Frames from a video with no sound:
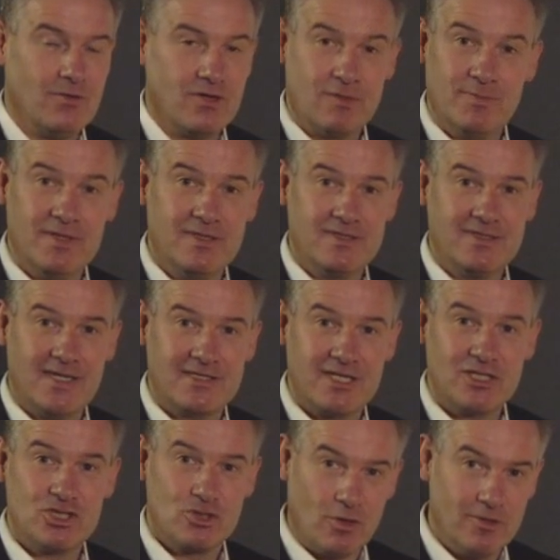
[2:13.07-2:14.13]
Ich bin sehr,
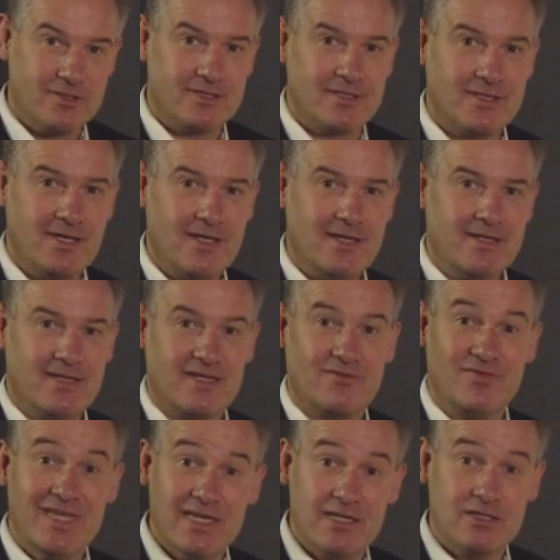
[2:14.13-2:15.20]
sehr stolz,
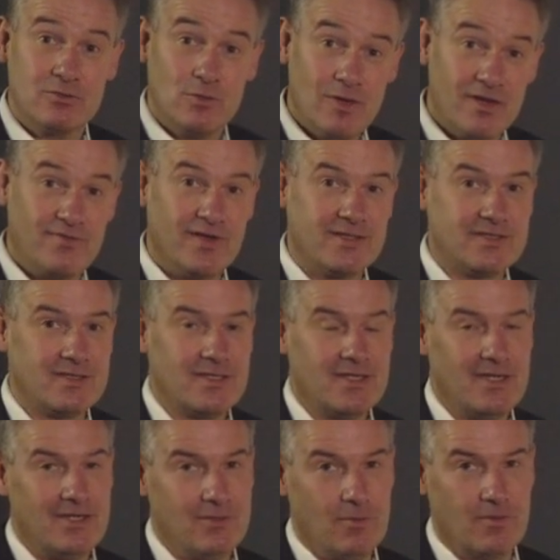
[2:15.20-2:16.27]
dass wir so etwas
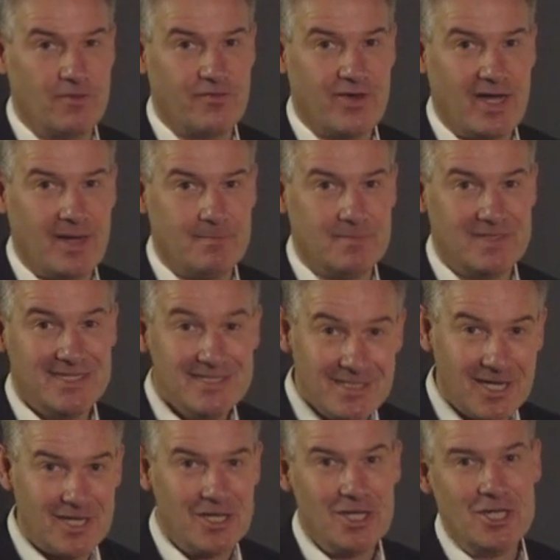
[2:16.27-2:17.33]
in Höhloff haben.
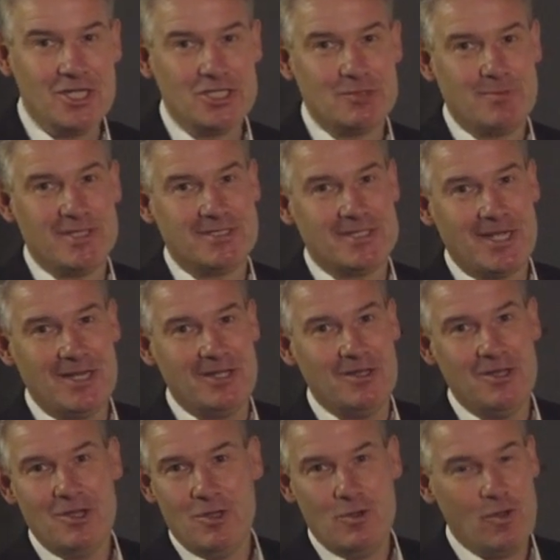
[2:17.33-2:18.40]
Dieser
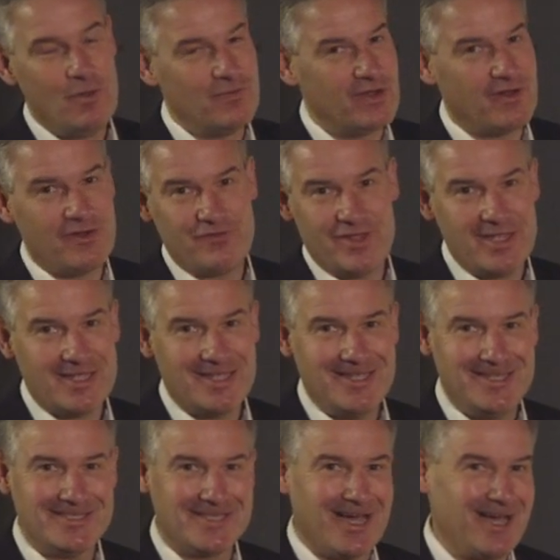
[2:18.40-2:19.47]
spezielle Höflauer Weg
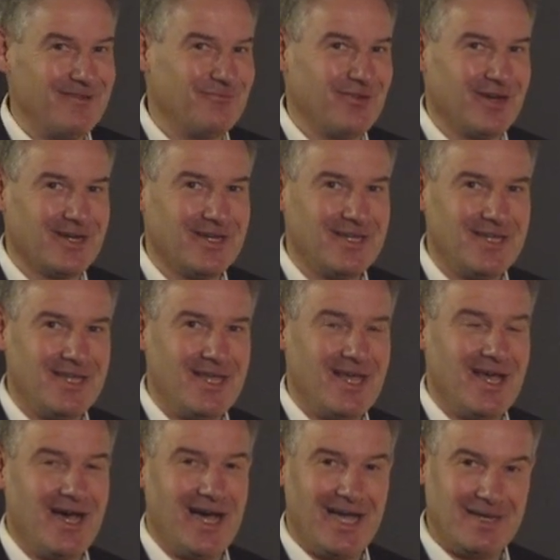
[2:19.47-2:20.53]
ist einfach
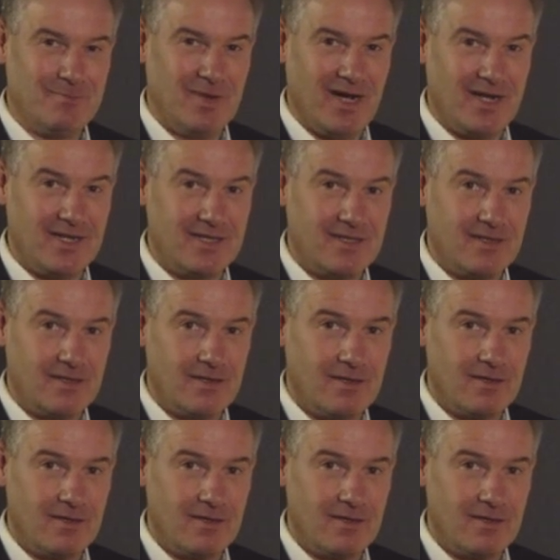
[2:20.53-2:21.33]
einmalig.